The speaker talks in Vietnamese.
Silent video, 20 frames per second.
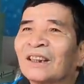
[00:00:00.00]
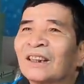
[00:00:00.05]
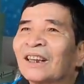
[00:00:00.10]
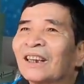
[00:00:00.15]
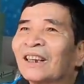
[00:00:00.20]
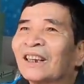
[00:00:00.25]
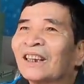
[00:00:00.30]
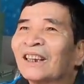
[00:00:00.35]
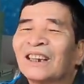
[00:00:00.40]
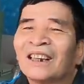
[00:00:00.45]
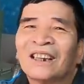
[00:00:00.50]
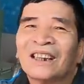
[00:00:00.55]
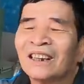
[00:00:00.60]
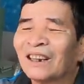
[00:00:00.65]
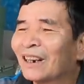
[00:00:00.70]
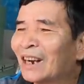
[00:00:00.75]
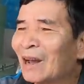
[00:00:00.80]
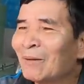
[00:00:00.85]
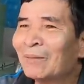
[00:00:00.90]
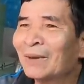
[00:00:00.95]

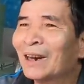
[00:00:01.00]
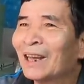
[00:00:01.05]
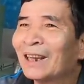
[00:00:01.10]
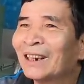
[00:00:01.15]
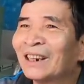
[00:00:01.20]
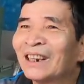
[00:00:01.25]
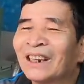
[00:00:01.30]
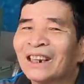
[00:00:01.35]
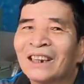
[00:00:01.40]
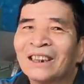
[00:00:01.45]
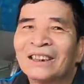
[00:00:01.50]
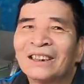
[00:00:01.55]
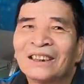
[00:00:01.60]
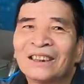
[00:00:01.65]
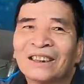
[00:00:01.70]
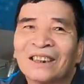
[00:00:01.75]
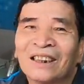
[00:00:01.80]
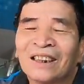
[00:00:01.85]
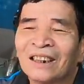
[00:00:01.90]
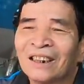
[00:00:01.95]
thì nằm ở đây là
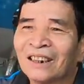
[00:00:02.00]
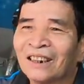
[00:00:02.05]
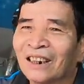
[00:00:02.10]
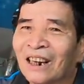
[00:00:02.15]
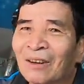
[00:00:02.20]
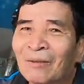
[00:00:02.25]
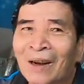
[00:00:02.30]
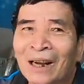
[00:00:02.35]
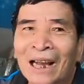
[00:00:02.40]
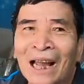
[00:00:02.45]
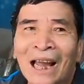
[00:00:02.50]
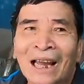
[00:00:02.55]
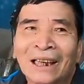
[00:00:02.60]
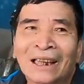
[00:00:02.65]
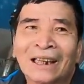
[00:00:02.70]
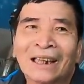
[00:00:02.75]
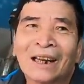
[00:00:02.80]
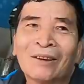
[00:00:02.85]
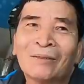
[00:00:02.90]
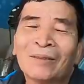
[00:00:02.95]
là ban
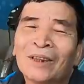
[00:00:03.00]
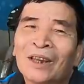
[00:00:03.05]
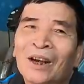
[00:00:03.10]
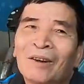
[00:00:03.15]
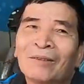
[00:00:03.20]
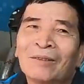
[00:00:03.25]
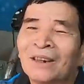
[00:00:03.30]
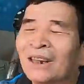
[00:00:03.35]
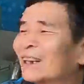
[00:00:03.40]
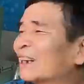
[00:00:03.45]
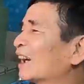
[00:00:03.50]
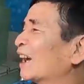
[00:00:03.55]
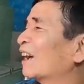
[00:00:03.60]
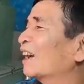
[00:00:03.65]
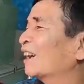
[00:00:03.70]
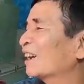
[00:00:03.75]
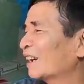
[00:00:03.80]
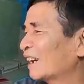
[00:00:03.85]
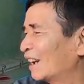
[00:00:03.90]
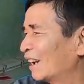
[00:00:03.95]
ngày thì nằm với võng
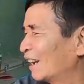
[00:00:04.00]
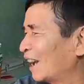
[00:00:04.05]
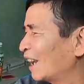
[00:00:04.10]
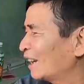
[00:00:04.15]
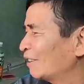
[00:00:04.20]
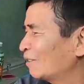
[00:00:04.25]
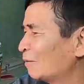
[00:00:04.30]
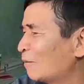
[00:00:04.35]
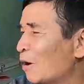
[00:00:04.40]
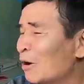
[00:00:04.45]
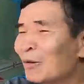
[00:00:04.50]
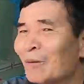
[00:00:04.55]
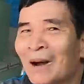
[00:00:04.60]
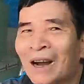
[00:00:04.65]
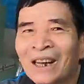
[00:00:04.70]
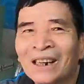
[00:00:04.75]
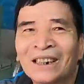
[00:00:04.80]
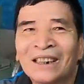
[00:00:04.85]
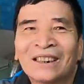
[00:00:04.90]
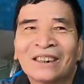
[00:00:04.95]
ờ, cạnh mộ
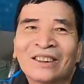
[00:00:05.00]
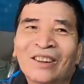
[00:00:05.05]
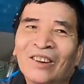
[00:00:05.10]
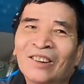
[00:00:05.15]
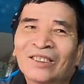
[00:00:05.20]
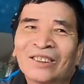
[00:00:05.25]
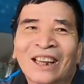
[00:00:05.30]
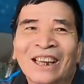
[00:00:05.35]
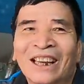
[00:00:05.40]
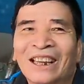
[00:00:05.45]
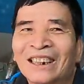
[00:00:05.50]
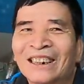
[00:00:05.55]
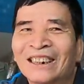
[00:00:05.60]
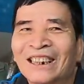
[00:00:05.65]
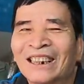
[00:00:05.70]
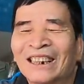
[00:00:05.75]
quả đưa toàn ten